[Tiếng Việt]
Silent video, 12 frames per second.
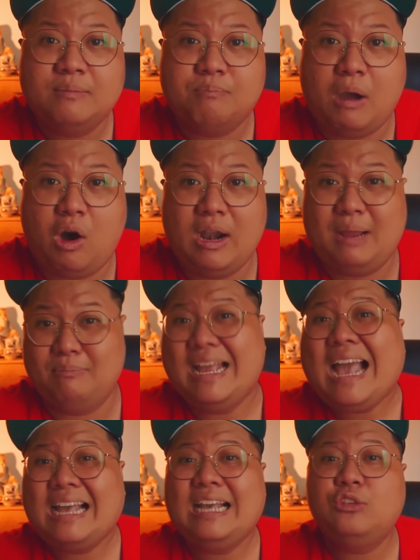mà họ làm
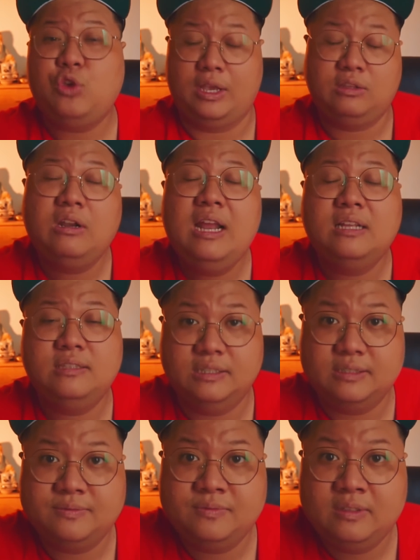gắt cái chuyện nó lên
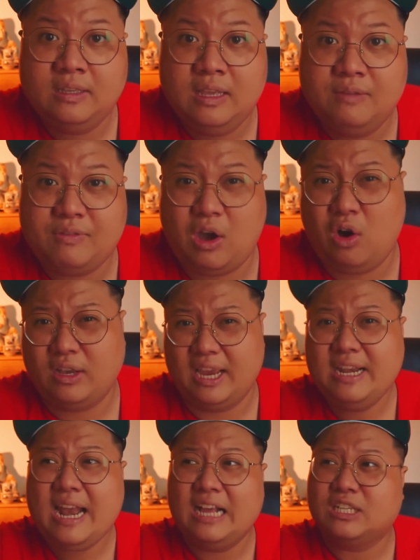được và họ
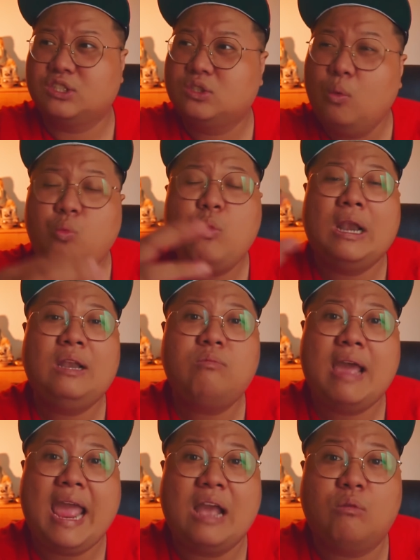nghĩ rằng xung quanh
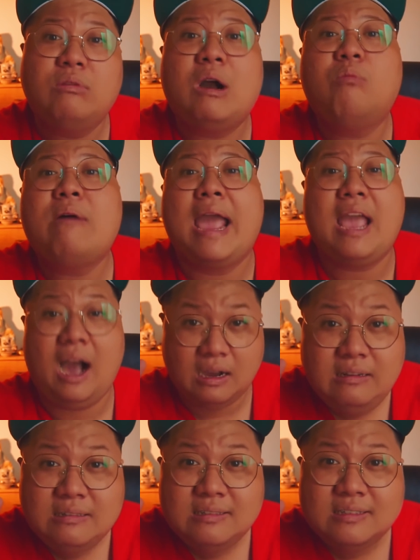lốc A cũng không ai
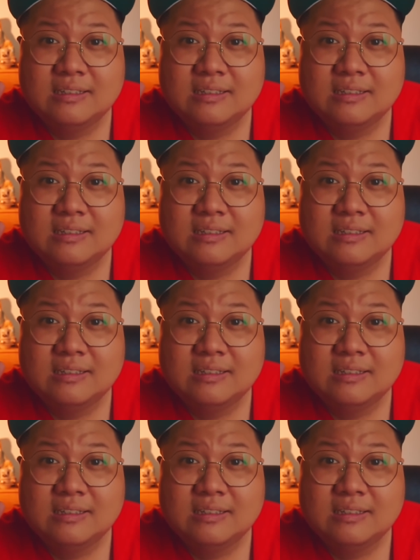ở